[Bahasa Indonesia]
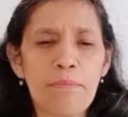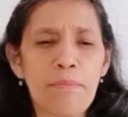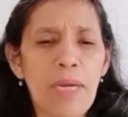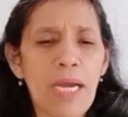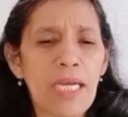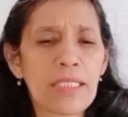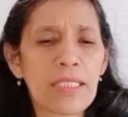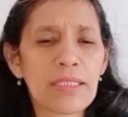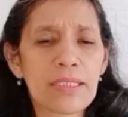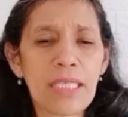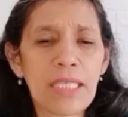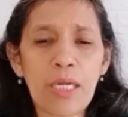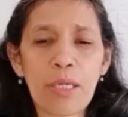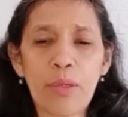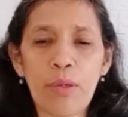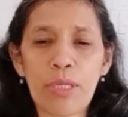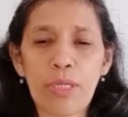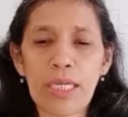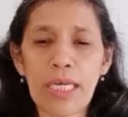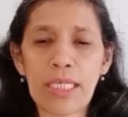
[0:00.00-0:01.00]

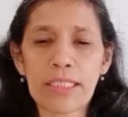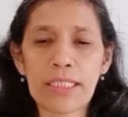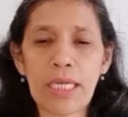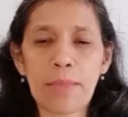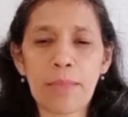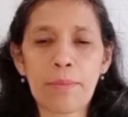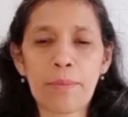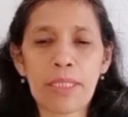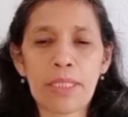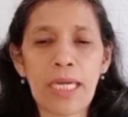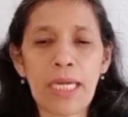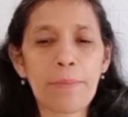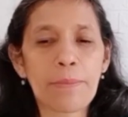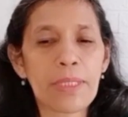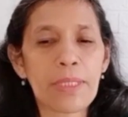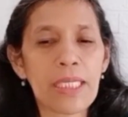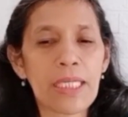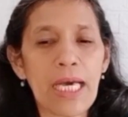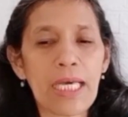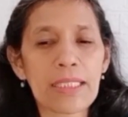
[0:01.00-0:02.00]
Banyak orang yang
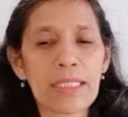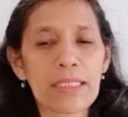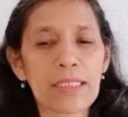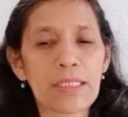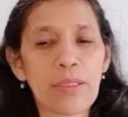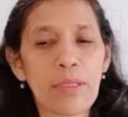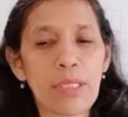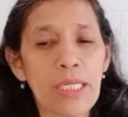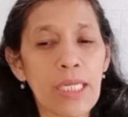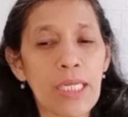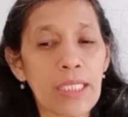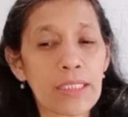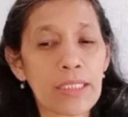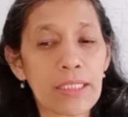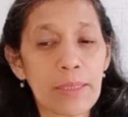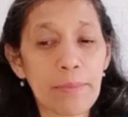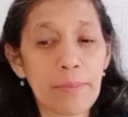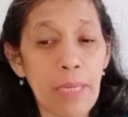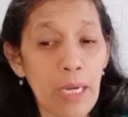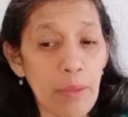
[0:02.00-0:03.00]
mengambil hati orang
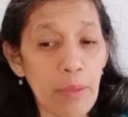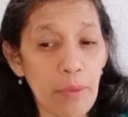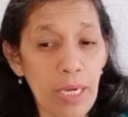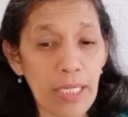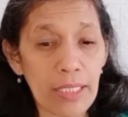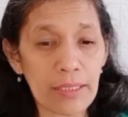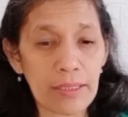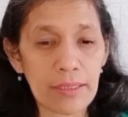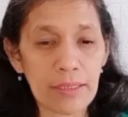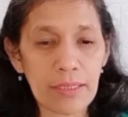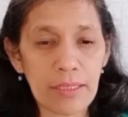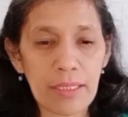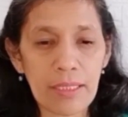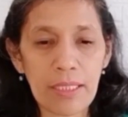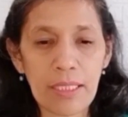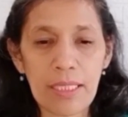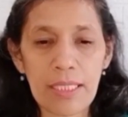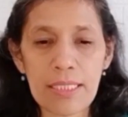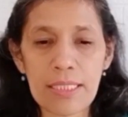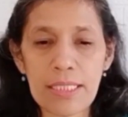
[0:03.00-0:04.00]
dermawan.
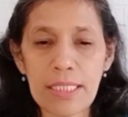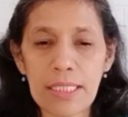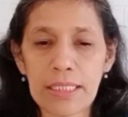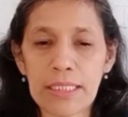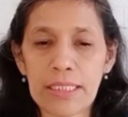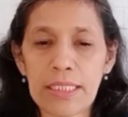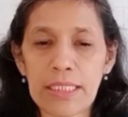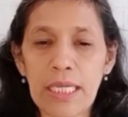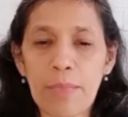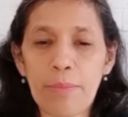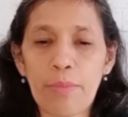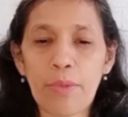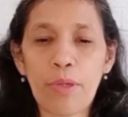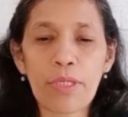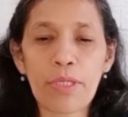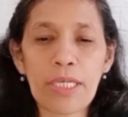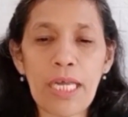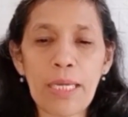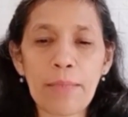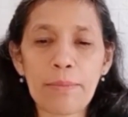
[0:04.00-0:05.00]
Setiap
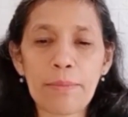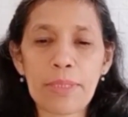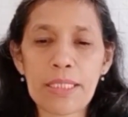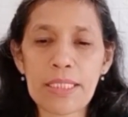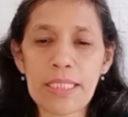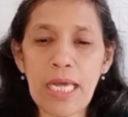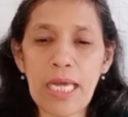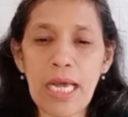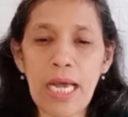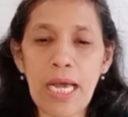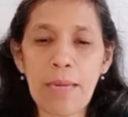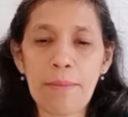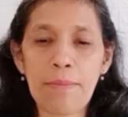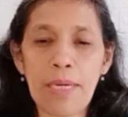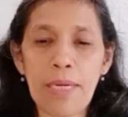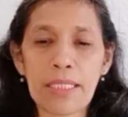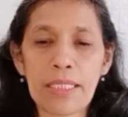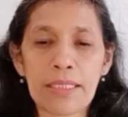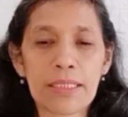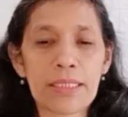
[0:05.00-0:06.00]
orang
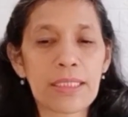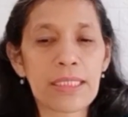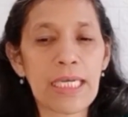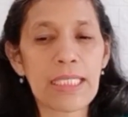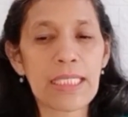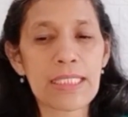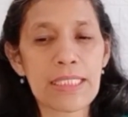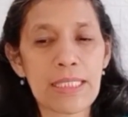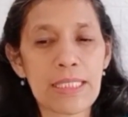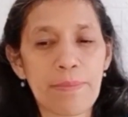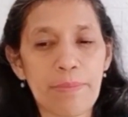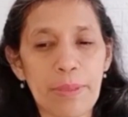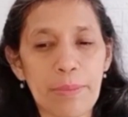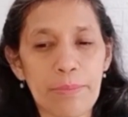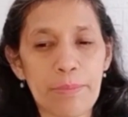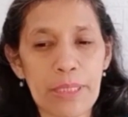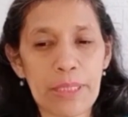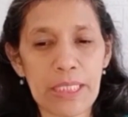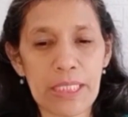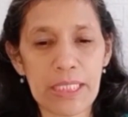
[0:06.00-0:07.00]
bersahabat dengan si
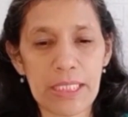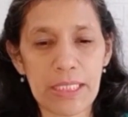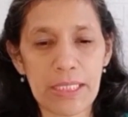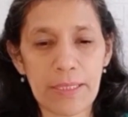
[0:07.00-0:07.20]
pembeli.